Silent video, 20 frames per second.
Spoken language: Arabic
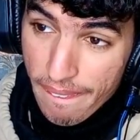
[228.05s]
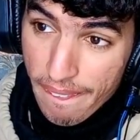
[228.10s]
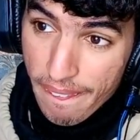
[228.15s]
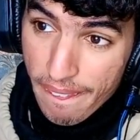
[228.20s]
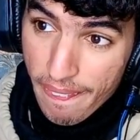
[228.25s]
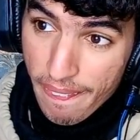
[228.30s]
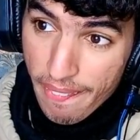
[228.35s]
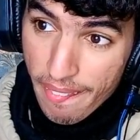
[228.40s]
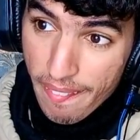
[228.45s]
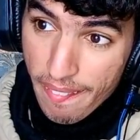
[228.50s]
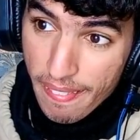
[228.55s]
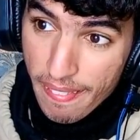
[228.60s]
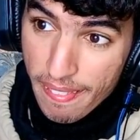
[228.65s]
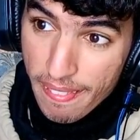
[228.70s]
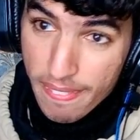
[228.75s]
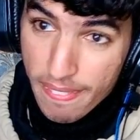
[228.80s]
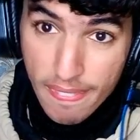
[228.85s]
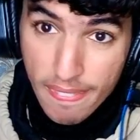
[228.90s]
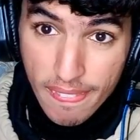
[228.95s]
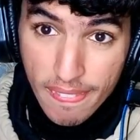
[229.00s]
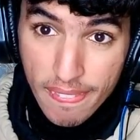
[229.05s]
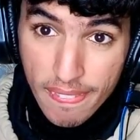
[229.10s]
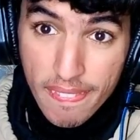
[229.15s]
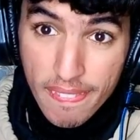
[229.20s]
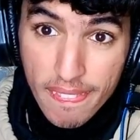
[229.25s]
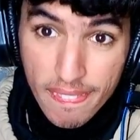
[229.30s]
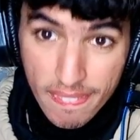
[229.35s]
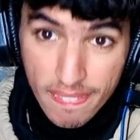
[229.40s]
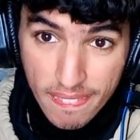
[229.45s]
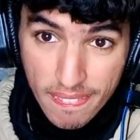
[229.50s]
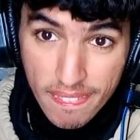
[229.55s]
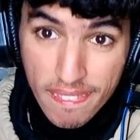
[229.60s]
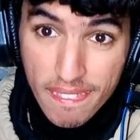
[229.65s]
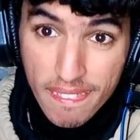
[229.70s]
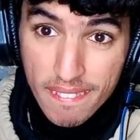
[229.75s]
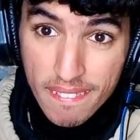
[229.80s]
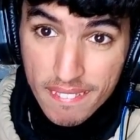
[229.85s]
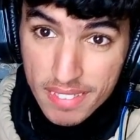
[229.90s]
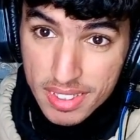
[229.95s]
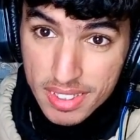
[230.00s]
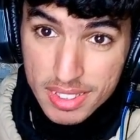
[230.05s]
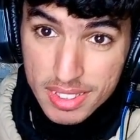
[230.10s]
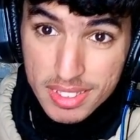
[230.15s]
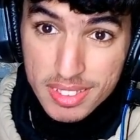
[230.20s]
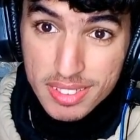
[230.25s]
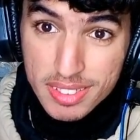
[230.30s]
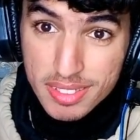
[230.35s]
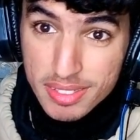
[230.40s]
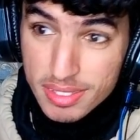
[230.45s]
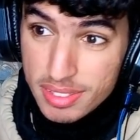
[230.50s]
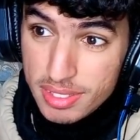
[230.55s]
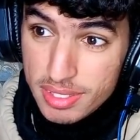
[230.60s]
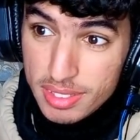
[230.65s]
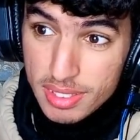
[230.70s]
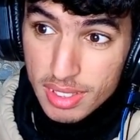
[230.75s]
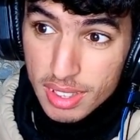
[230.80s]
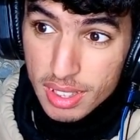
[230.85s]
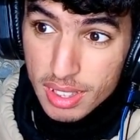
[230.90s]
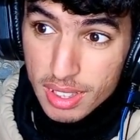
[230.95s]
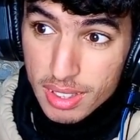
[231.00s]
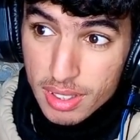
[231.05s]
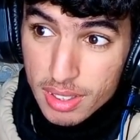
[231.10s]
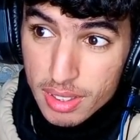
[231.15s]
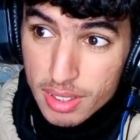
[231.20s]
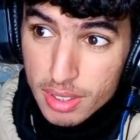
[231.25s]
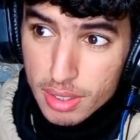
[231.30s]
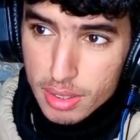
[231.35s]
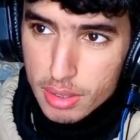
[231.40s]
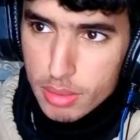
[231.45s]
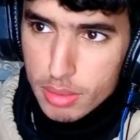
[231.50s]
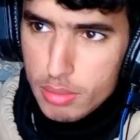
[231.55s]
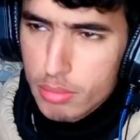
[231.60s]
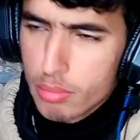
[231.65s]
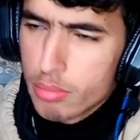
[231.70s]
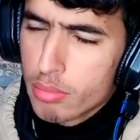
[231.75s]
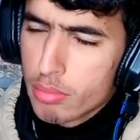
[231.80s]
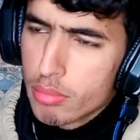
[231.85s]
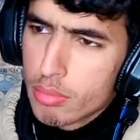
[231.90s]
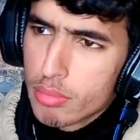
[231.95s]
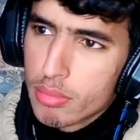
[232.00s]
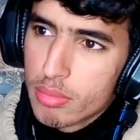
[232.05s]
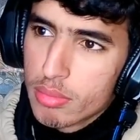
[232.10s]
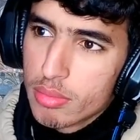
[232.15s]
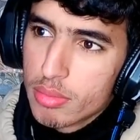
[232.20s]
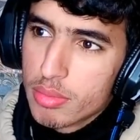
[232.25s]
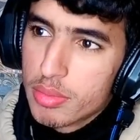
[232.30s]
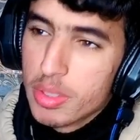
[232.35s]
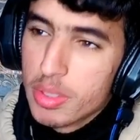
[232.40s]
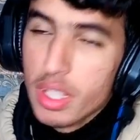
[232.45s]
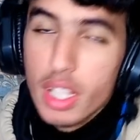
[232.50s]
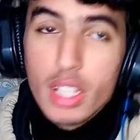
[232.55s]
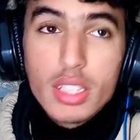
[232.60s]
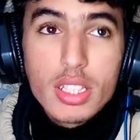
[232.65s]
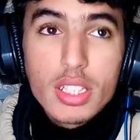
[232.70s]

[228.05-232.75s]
وبالك نشقى وتقلت لك الصقلة خير من الفيد حايب تصحى